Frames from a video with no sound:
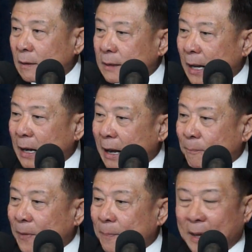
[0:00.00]
ท่านรั
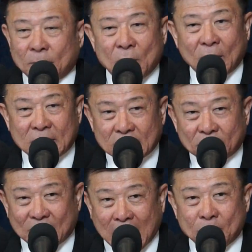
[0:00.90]
บตำแหน่งเมื่อวันที่
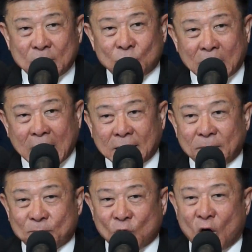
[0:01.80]
13 มิถุนา
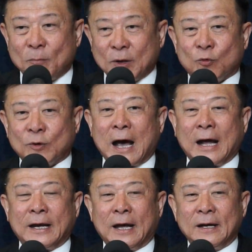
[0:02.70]
12 มิถุนา
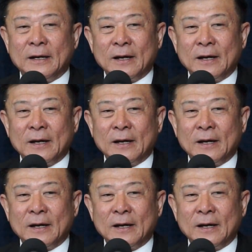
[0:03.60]
เนี่ย